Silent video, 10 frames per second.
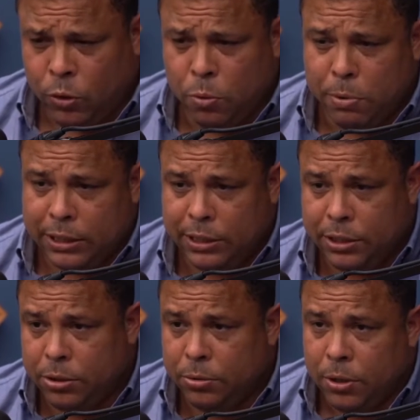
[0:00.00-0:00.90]
do
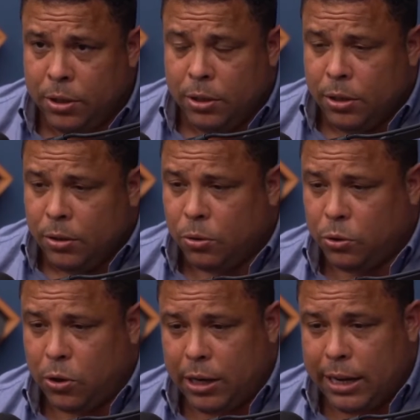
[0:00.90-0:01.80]
Brasil,
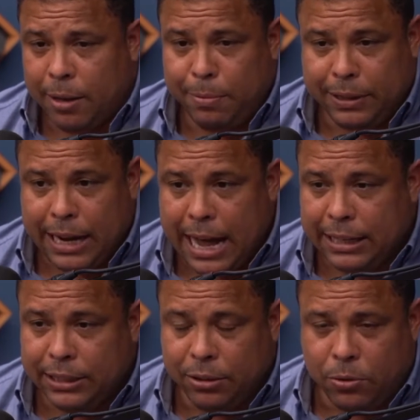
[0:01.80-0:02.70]
controla a
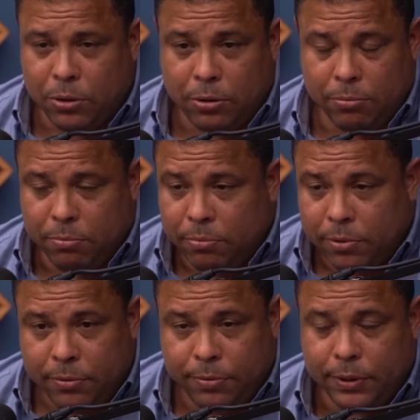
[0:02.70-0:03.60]
arbitragem,
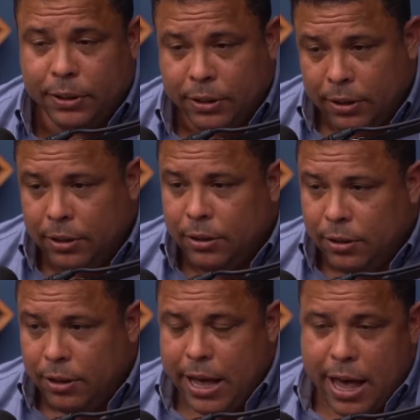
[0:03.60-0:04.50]
enfim.
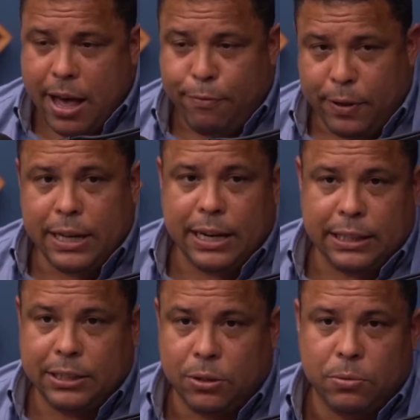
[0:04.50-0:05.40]
É a
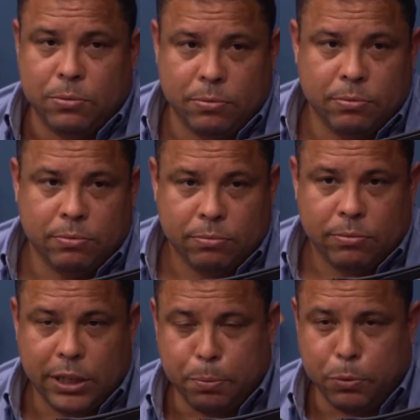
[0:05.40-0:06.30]
federação
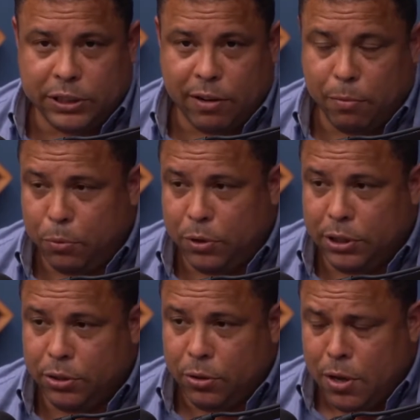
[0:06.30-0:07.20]
responsável por
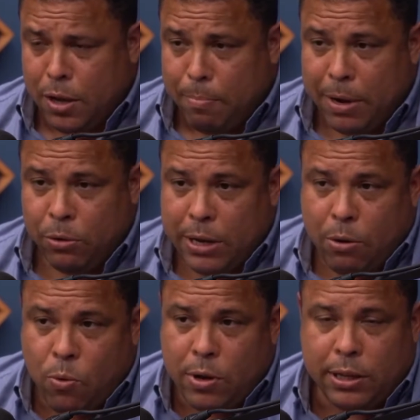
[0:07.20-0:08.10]
isso, mas não dá
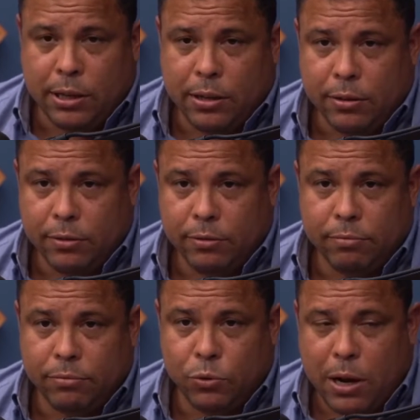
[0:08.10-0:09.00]
conta.
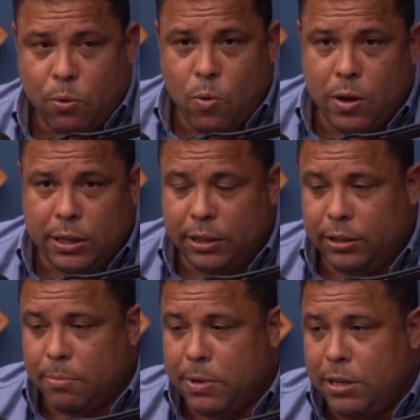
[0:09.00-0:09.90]
Não dá conta. E
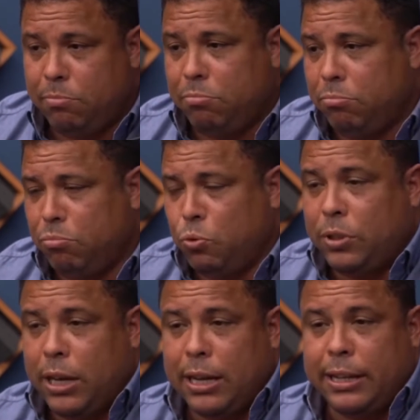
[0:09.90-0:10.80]
também não
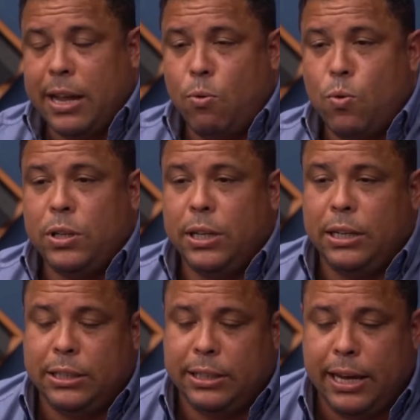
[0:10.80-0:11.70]
sei até onde
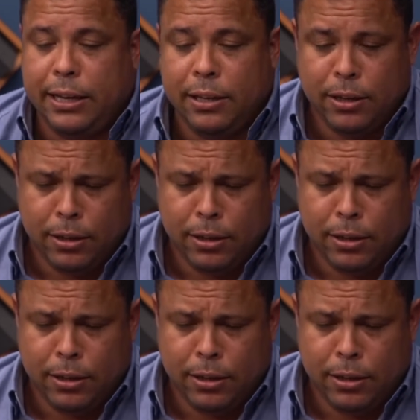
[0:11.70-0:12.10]
eles têm